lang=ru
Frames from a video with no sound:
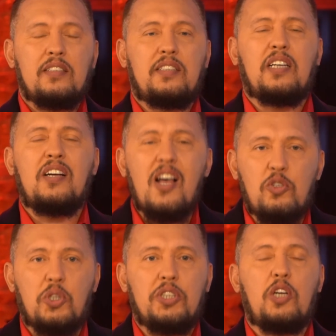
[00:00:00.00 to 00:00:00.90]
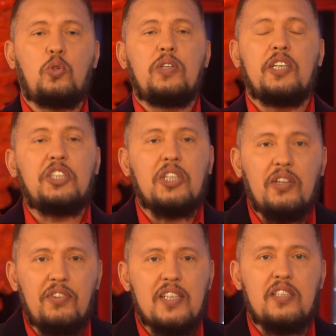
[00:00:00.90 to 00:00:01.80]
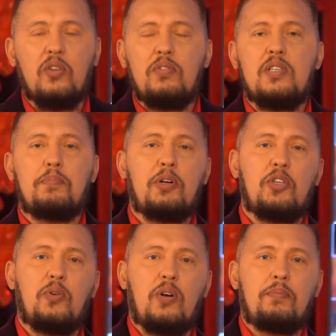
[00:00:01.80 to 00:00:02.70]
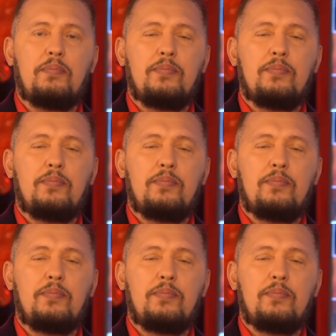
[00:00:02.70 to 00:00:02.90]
сразу же, как только человек становится партнером?